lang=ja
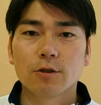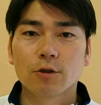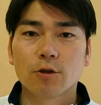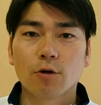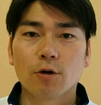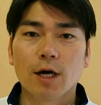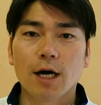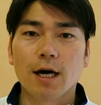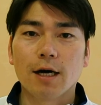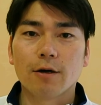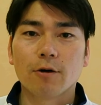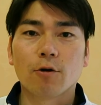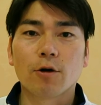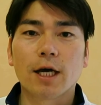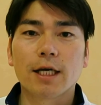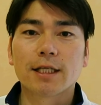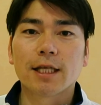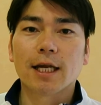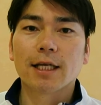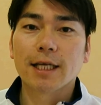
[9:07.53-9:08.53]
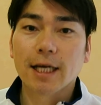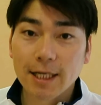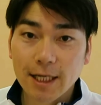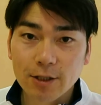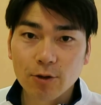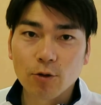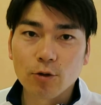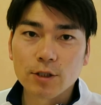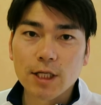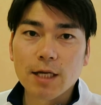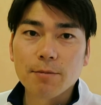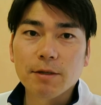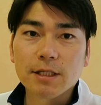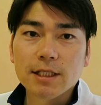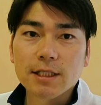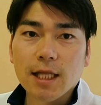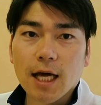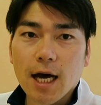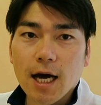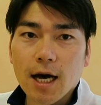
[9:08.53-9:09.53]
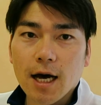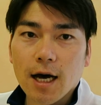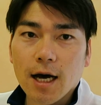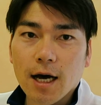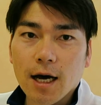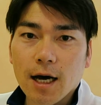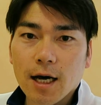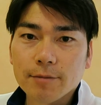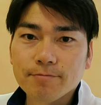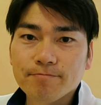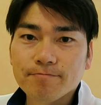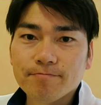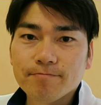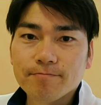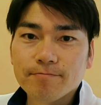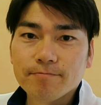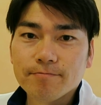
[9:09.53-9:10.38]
動画ご覧いただきありがとうございました